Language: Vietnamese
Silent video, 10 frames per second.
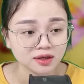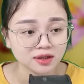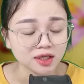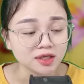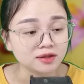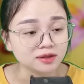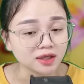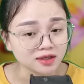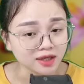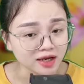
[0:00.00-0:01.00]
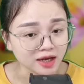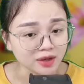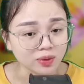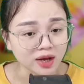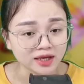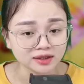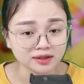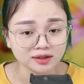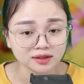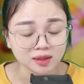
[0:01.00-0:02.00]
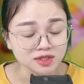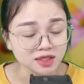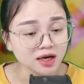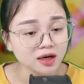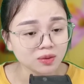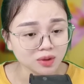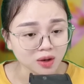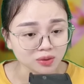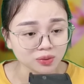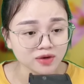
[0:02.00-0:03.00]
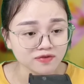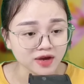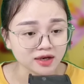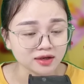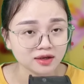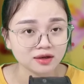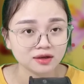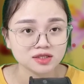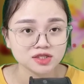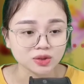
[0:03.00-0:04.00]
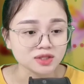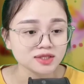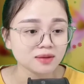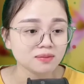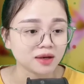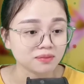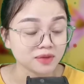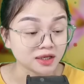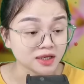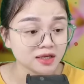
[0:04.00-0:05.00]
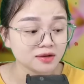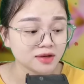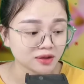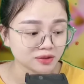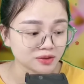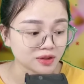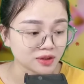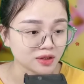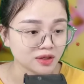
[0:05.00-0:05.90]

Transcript: Thế nhưng thân thể này của anh thậm chí đã không còn nguyên vẹn, chỉ có sắc mặt bình yên như đang cười,